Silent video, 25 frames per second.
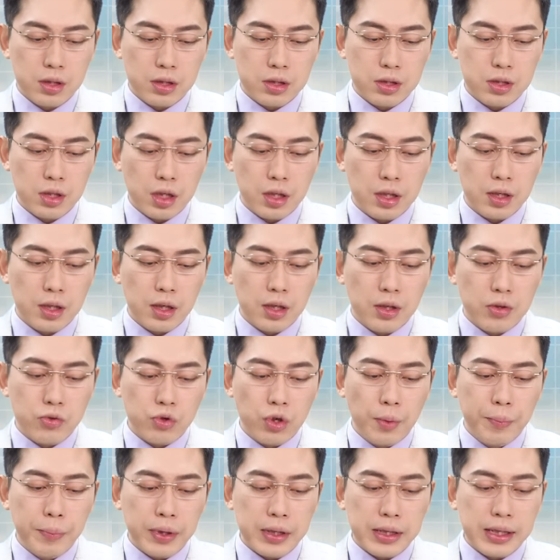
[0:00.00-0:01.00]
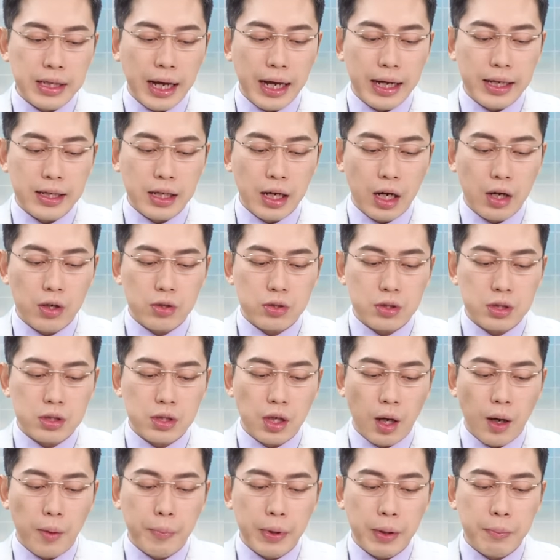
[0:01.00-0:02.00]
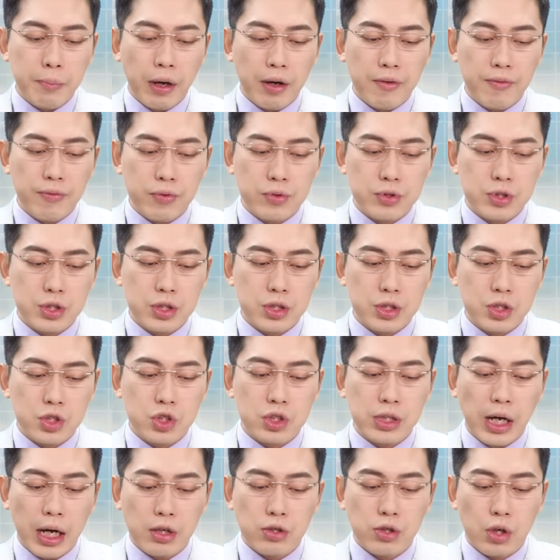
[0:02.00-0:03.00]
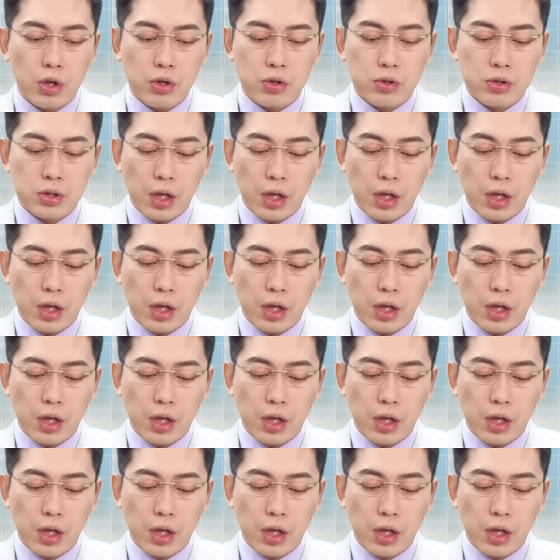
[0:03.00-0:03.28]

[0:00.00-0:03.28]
这里原本开高到平盘附近，这是长荣，